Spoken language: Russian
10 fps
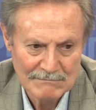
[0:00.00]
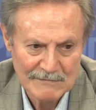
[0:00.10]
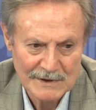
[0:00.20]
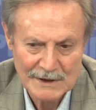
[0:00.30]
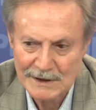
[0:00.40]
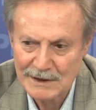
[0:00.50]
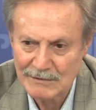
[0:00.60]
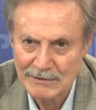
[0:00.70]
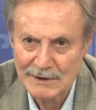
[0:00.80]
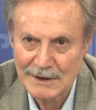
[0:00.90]
вот этой
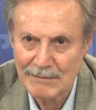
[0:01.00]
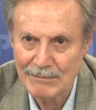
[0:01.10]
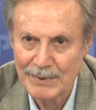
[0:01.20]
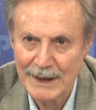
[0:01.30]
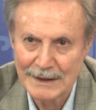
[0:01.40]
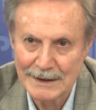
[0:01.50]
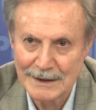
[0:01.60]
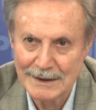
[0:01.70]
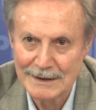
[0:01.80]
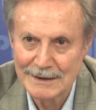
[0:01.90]
вот
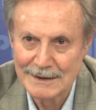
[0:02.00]
компании.